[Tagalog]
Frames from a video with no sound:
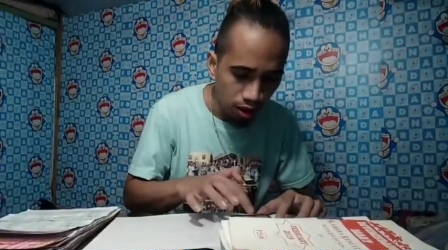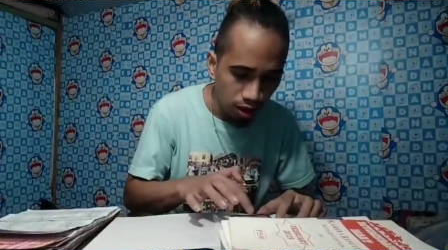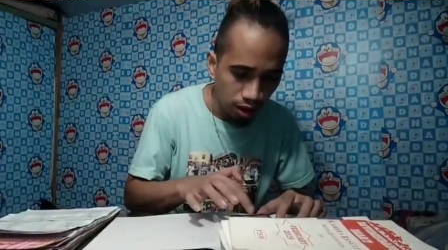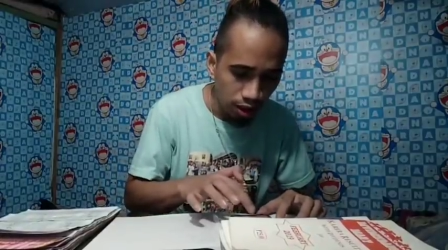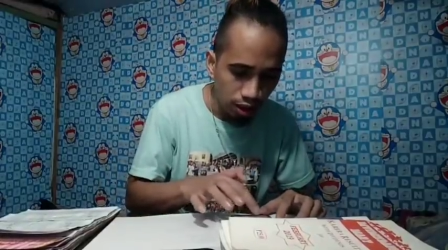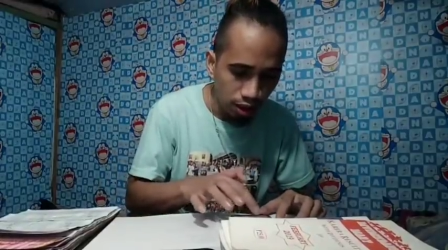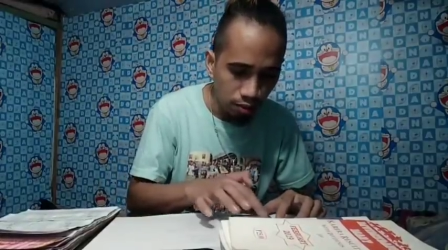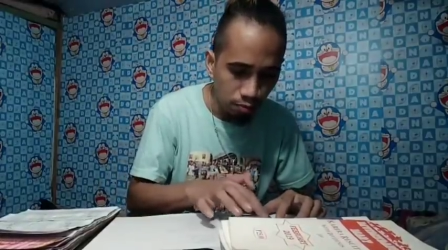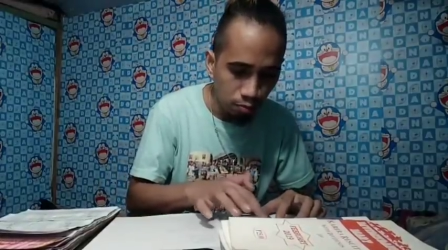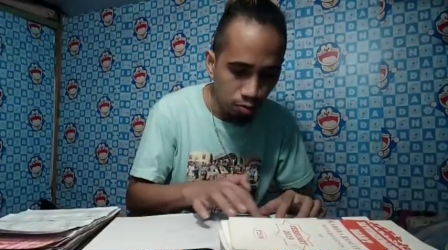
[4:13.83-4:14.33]

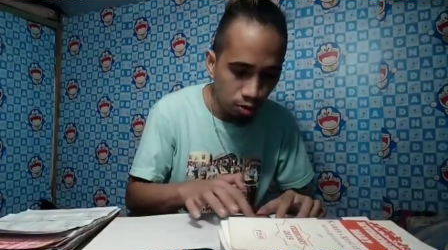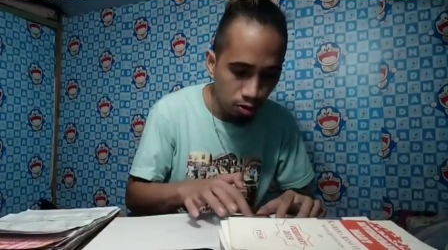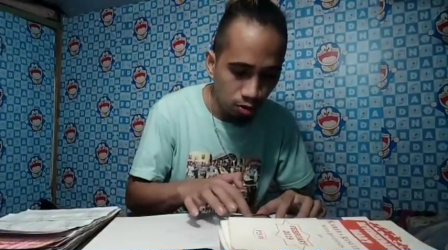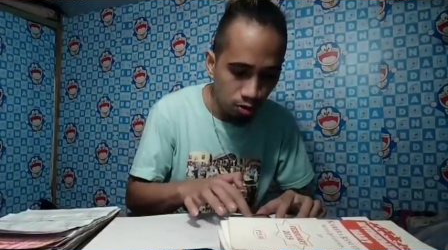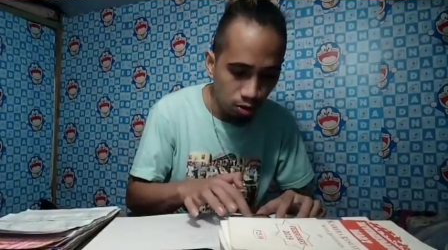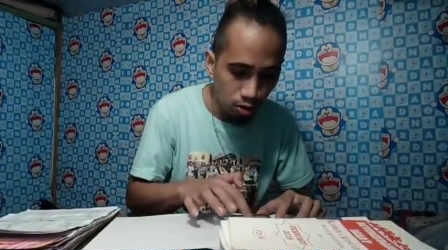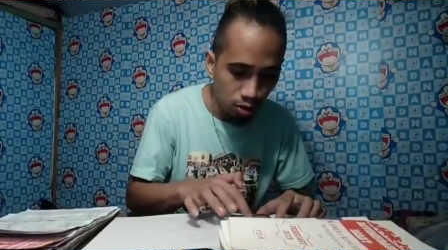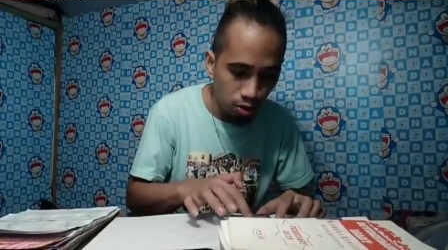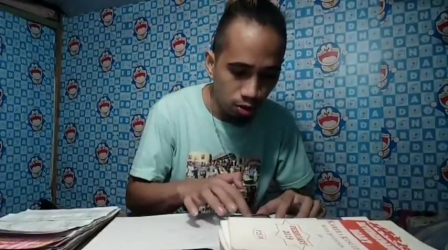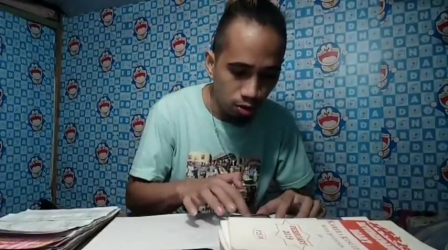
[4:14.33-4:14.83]
Isa po
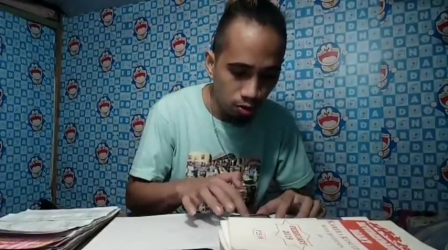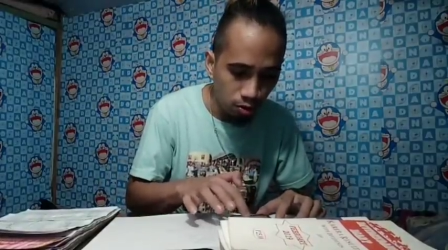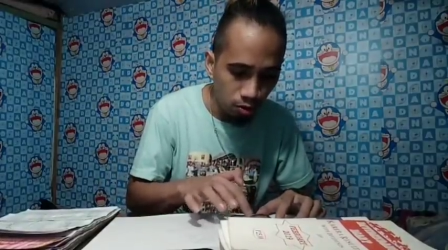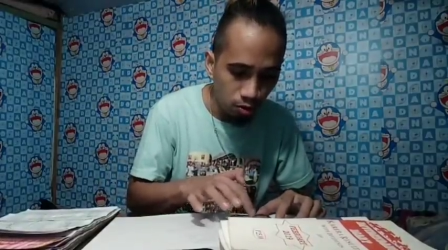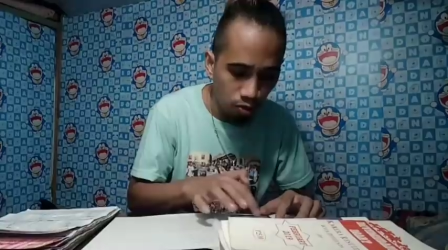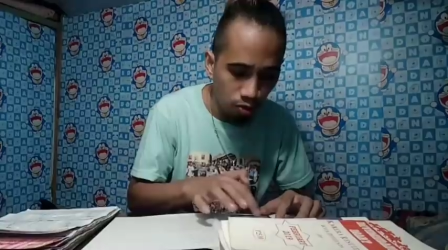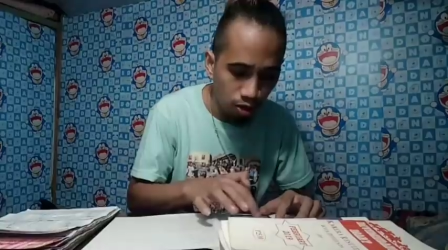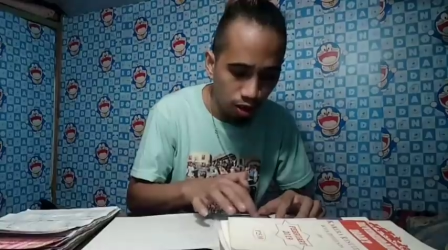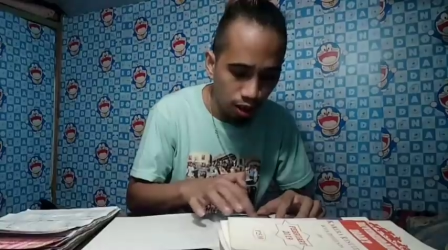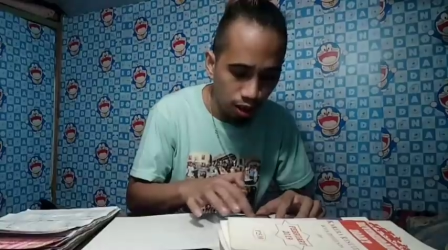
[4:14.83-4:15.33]
itong 3 year
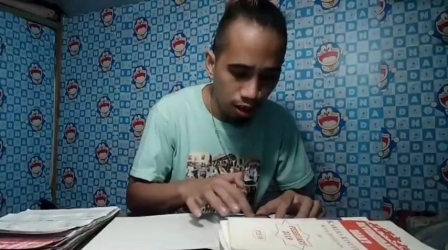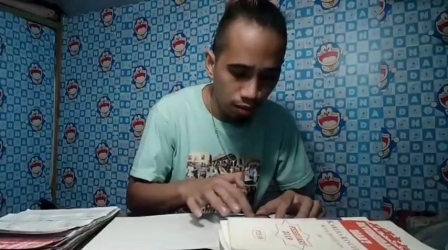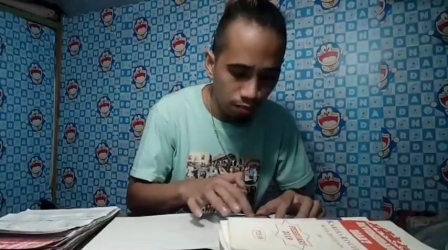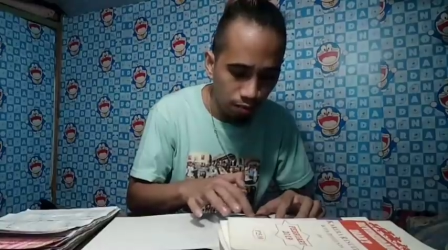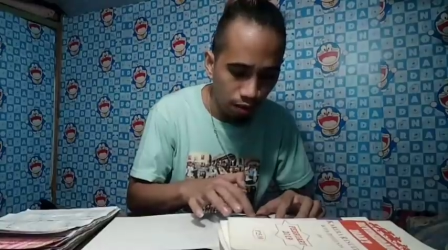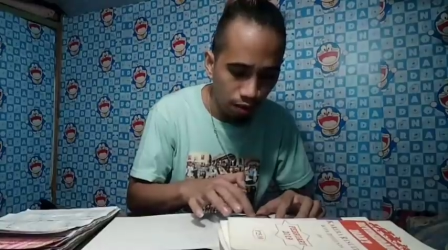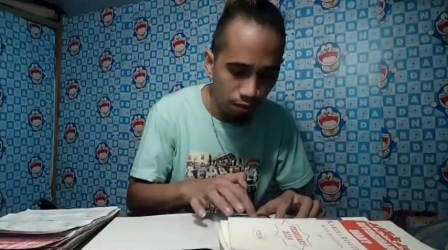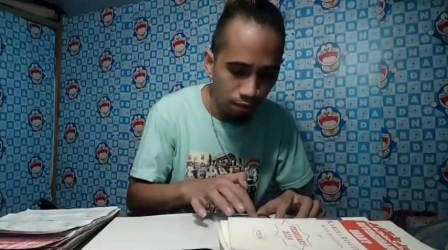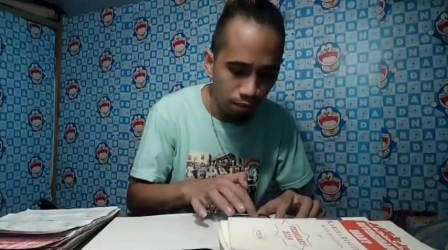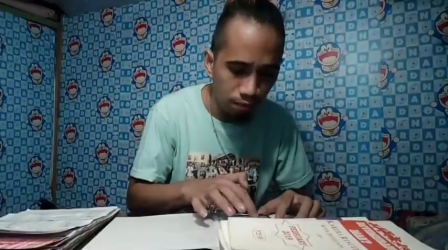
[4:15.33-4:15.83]
old and
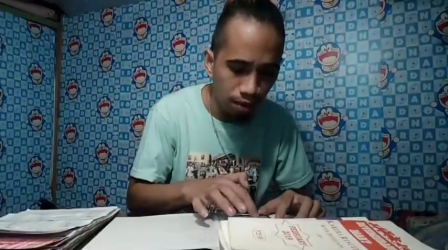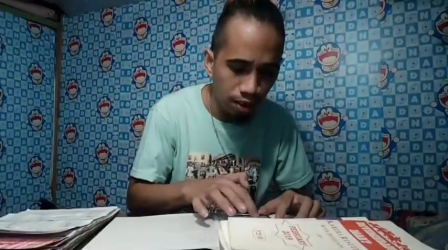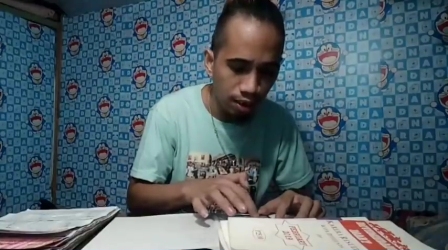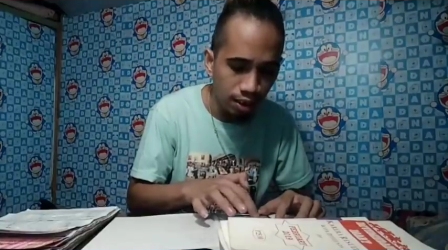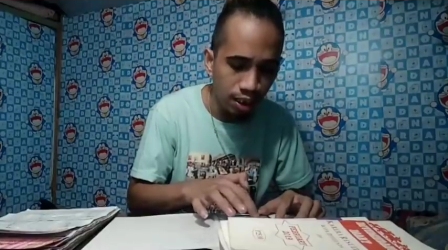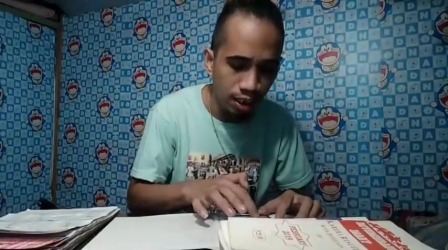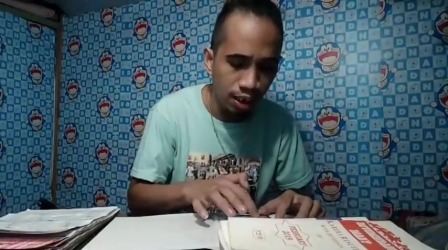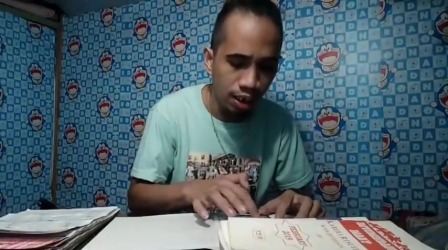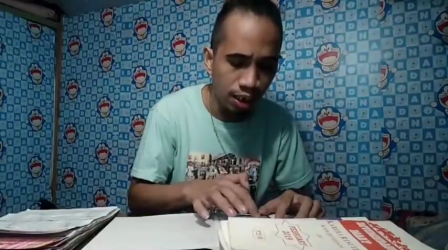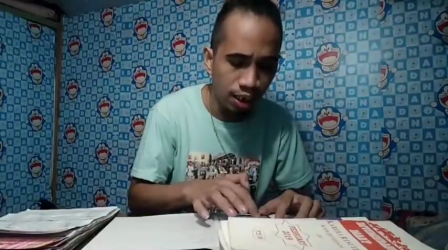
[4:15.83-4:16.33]
above
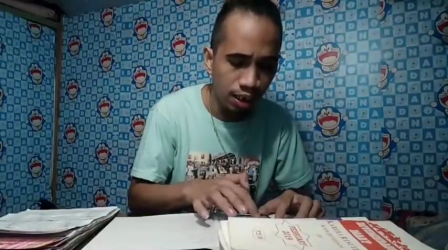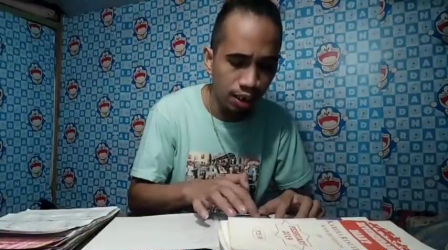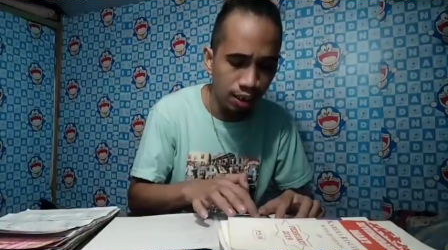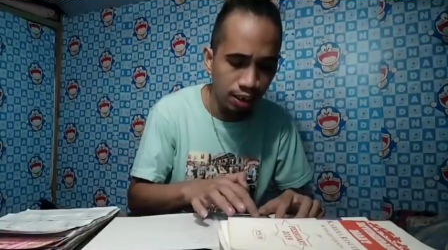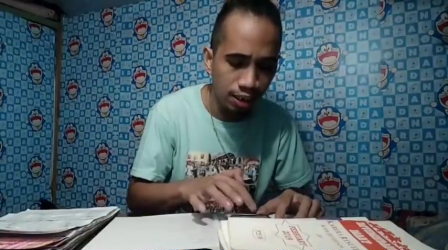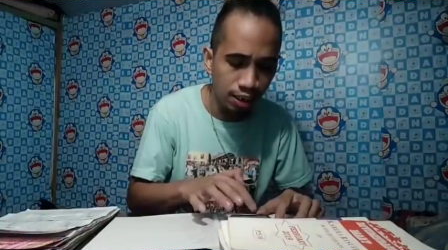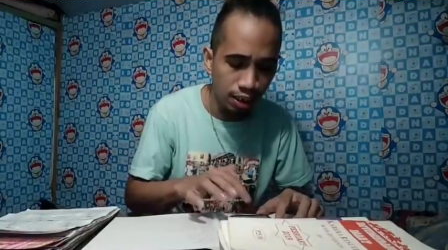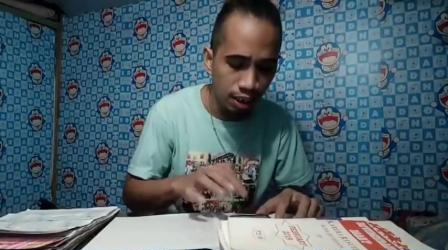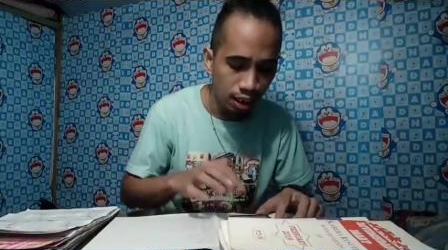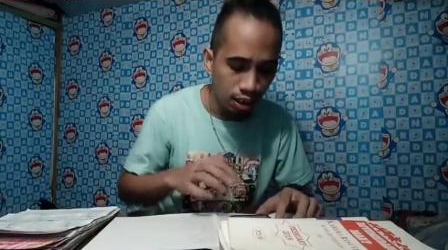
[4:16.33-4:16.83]
maiden
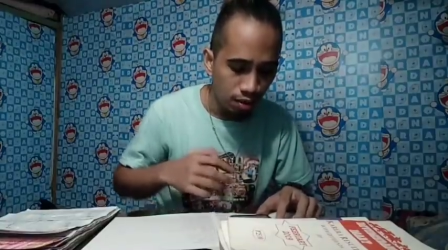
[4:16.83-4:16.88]
race.